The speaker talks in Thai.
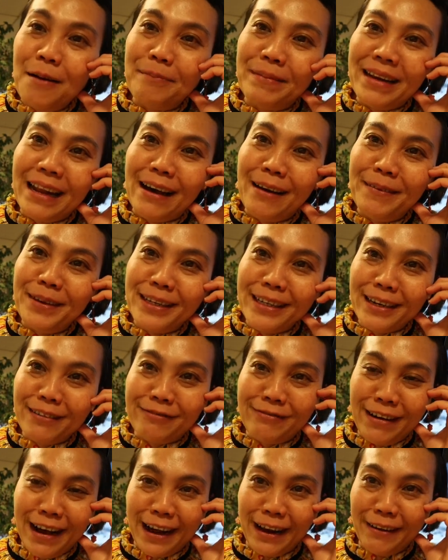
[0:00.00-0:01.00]
มาล่าพี่เตอร์
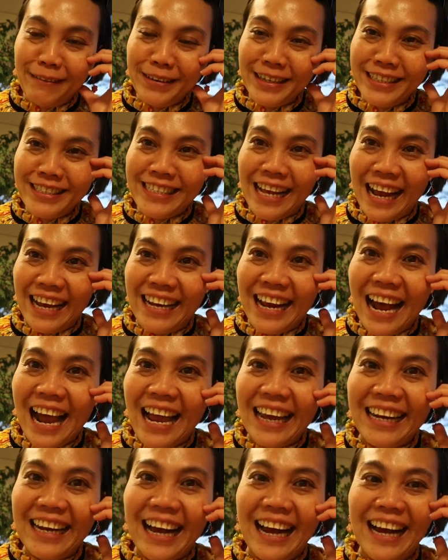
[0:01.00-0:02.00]
ฟังพี่เตอร์สายได้
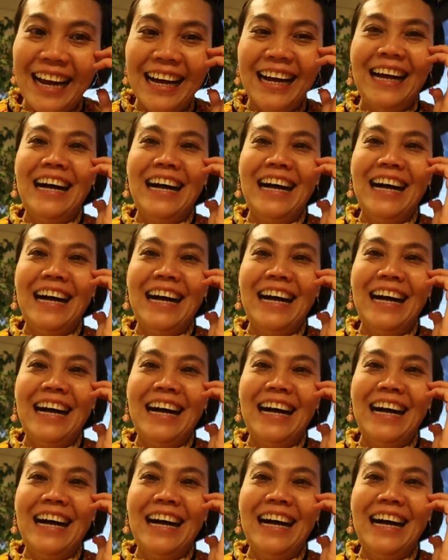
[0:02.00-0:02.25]
อีกแล้ว